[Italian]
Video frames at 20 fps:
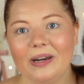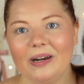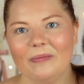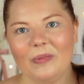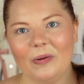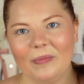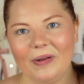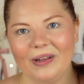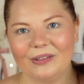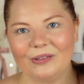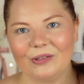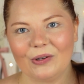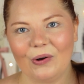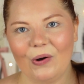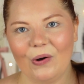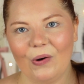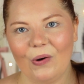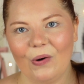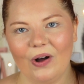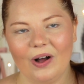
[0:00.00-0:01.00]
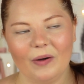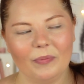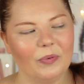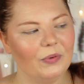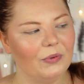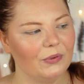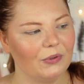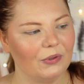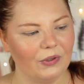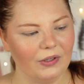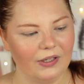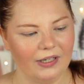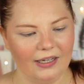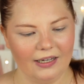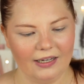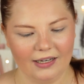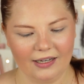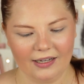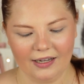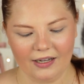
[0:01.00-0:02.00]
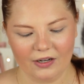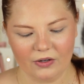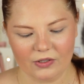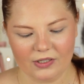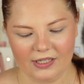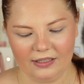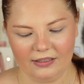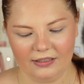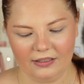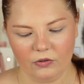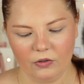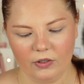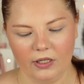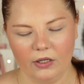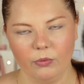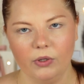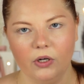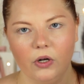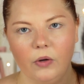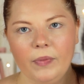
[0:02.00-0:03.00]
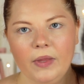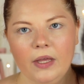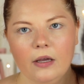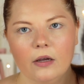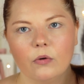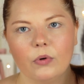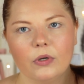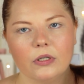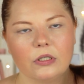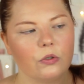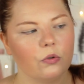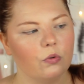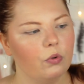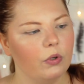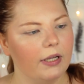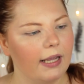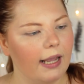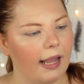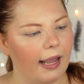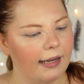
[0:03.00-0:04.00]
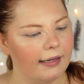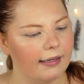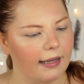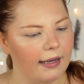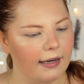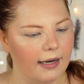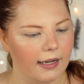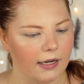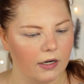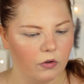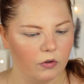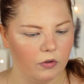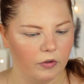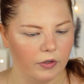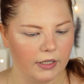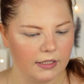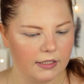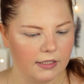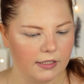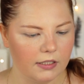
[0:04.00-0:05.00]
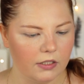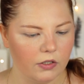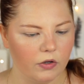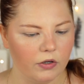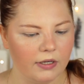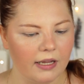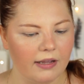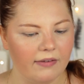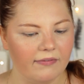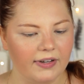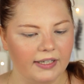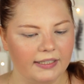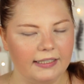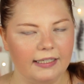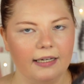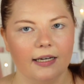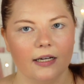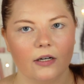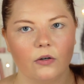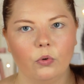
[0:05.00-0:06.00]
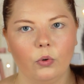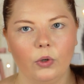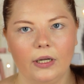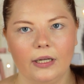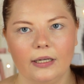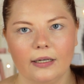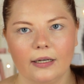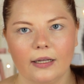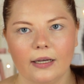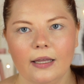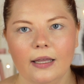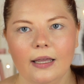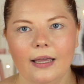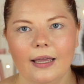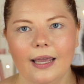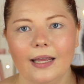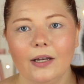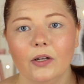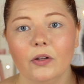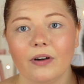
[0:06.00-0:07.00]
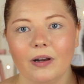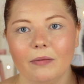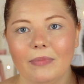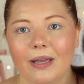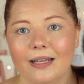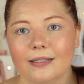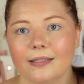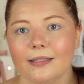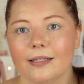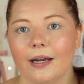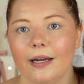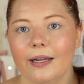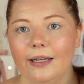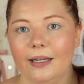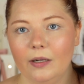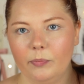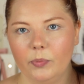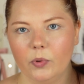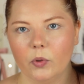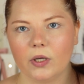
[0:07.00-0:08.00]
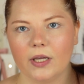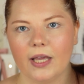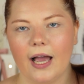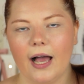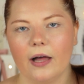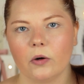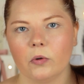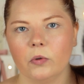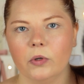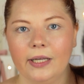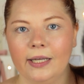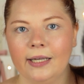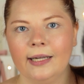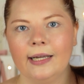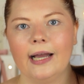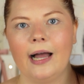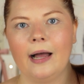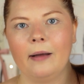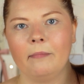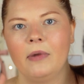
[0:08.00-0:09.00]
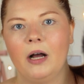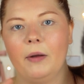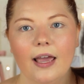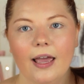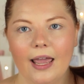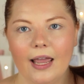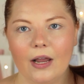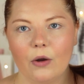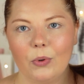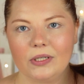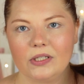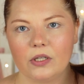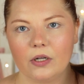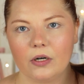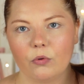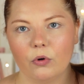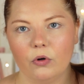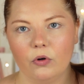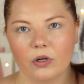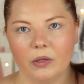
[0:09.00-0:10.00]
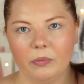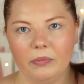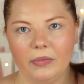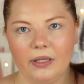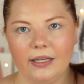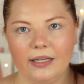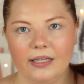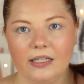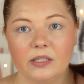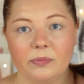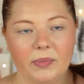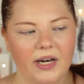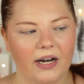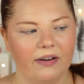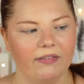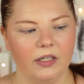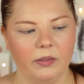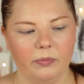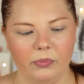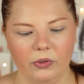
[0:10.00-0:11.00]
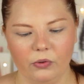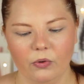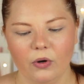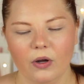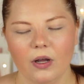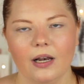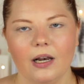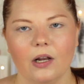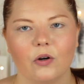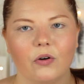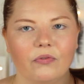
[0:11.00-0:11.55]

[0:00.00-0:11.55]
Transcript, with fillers: per il momento ho appunto il rossettino liquido. Questo qui è nella colorazione Vanilla Queen e dovrebbe essere il più chiaro in gamma e questo era quello che mi ispirava di più. La